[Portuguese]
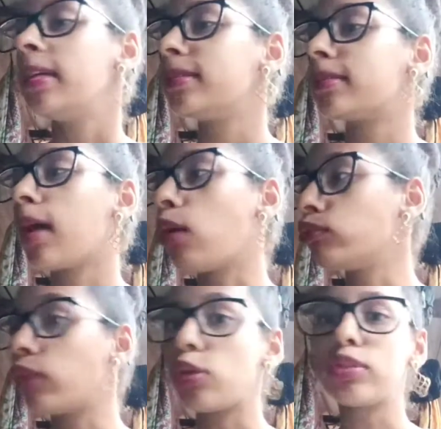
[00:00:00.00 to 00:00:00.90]
Então,
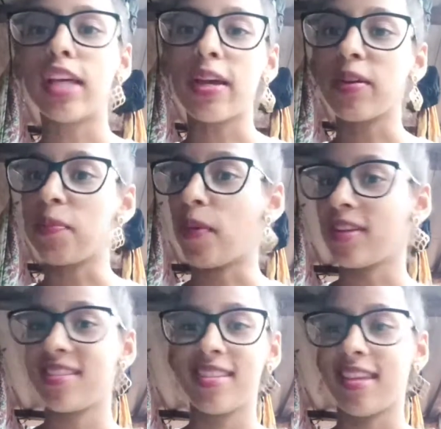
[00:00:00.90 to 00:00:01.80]
não sei o que
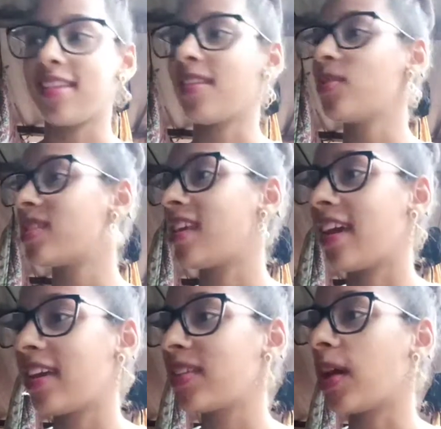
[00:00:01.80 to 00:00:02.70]
pode ser, não
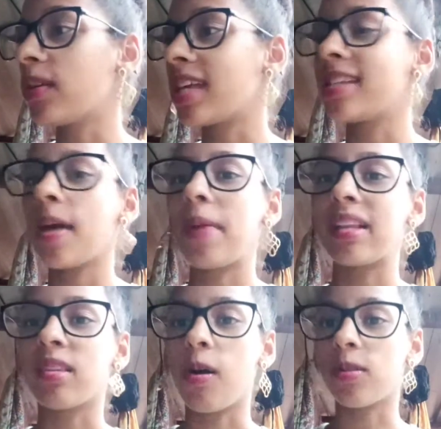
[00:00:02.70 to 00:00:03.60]
sei. Não sei se é
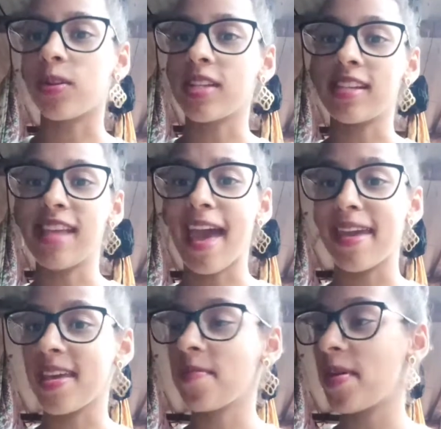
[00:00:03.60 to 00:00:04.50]
batom, não sei se é
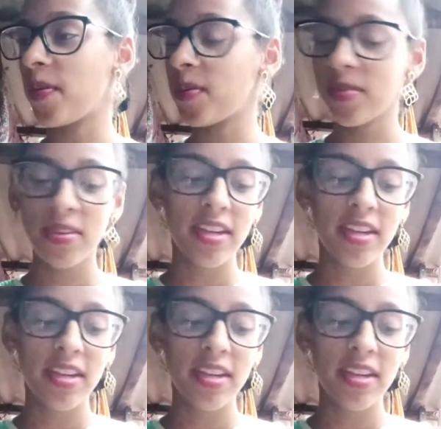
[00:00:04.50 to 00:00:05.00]
rímel.